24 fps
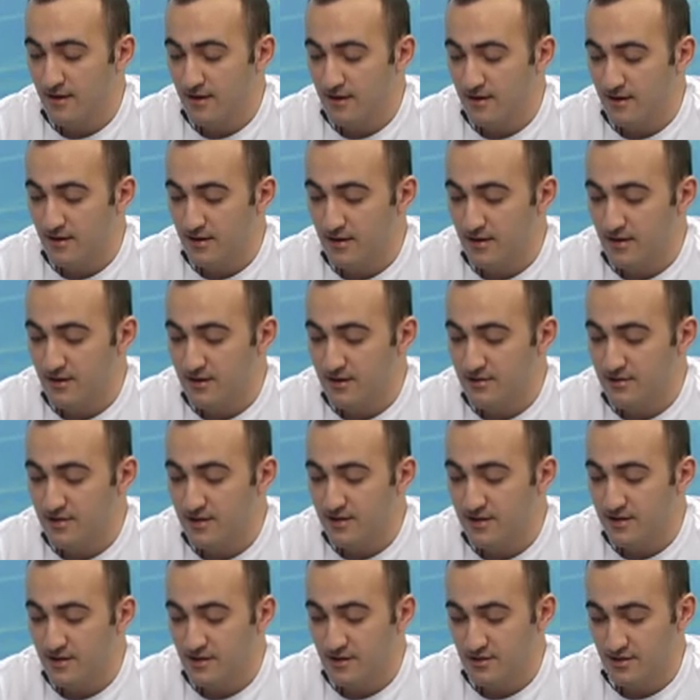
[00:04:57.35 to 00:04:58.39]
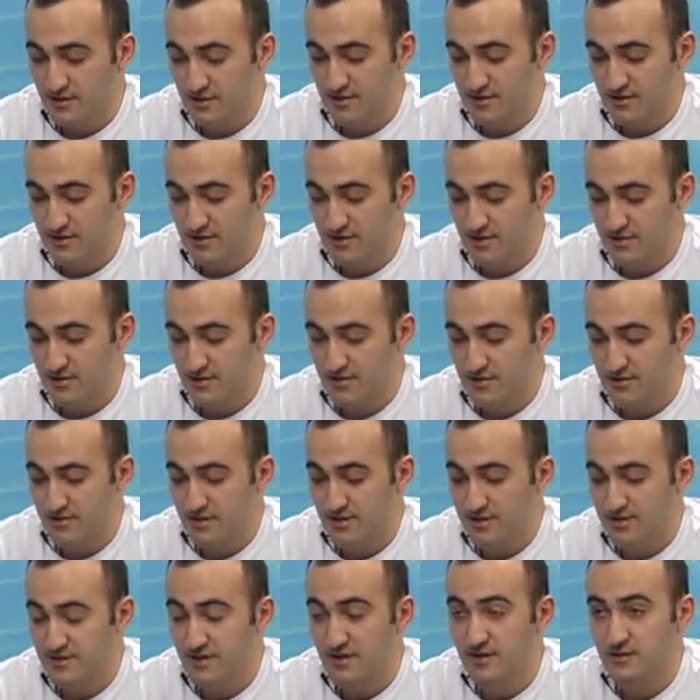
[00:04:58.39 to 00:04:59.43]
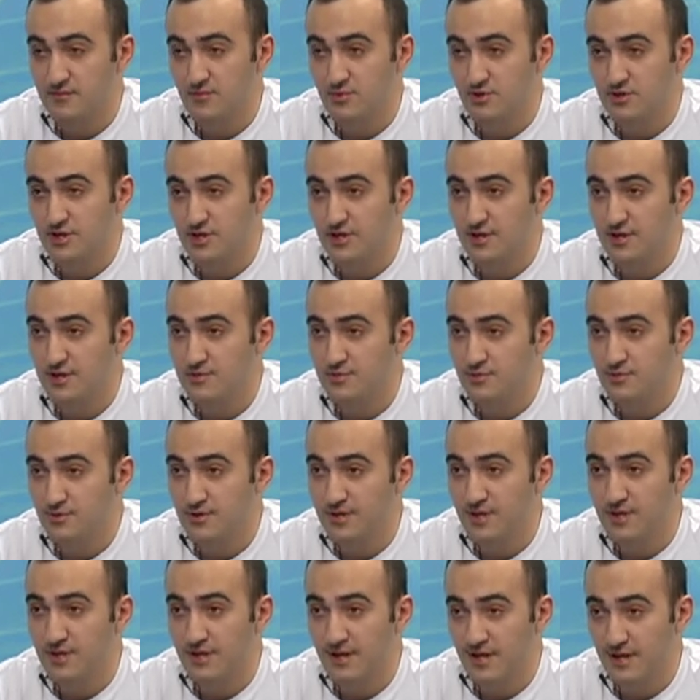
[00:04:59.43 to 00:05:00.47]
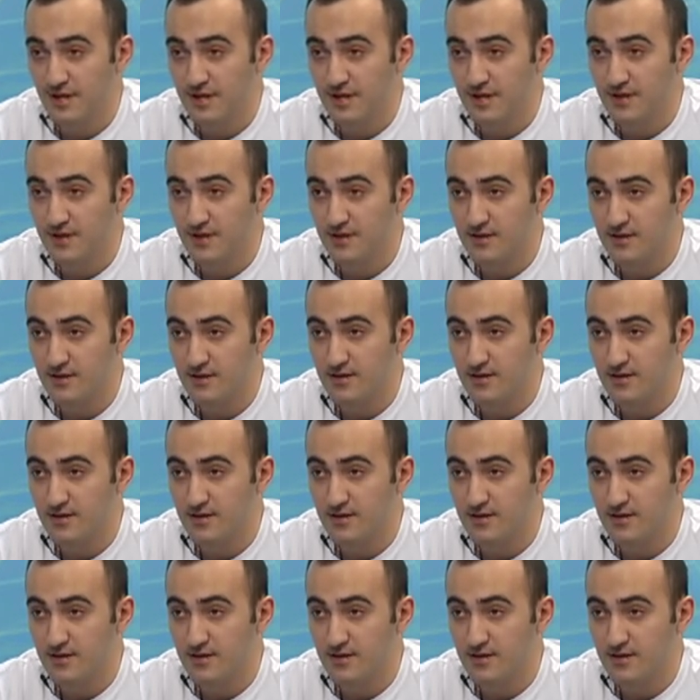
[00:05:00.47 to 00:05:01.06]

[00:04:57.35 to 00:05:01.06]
Э, для них э, Национальный музей Республики Карелия